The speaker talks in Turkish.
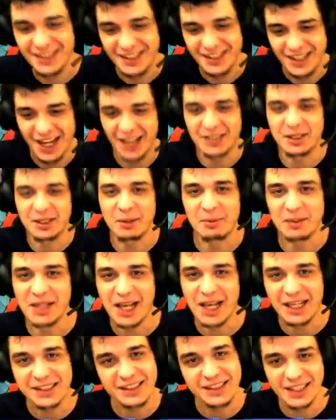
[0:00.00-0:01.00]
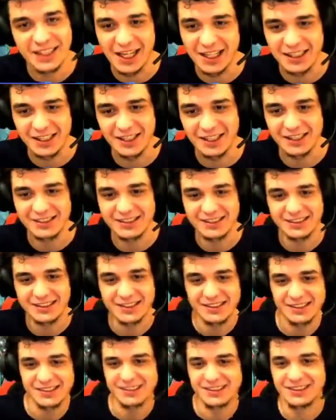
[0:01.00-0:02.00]
Adamın aklını alırız.
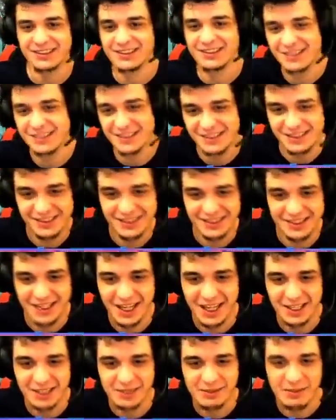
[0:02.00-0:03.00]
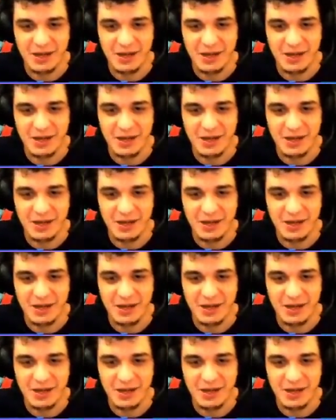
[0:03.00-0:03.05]
Hadi